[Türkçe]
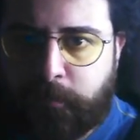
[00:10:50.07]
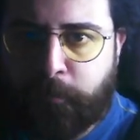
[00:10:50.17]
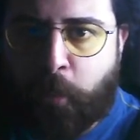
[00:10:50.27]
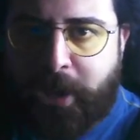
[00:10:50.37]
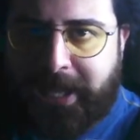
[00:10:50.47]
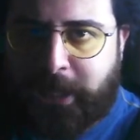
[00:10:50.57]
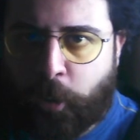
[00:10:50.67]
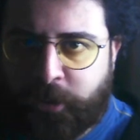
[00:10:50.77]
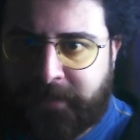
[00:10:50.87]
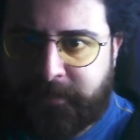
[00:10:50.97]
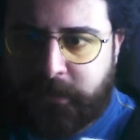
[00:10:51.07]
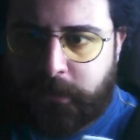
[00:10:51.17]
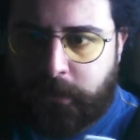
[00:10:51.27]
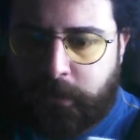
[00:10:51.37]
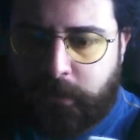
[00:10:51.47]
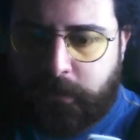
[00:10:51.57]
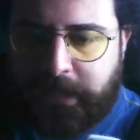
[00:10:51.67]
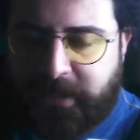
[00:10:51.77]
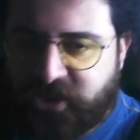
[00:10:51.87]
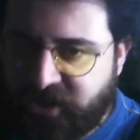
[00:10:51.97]
Boye ile oynadı.
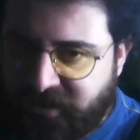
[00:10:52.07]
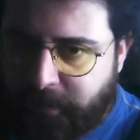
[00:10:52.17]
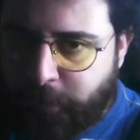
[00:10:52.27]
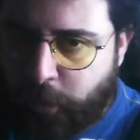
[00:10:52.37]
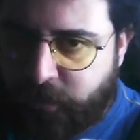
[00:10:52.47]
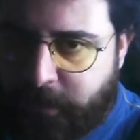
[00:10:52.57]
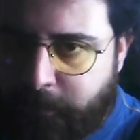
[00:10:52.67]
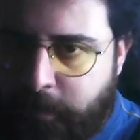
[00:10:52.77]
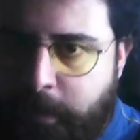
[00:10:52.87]
Yanlış hatırlamıyorsa.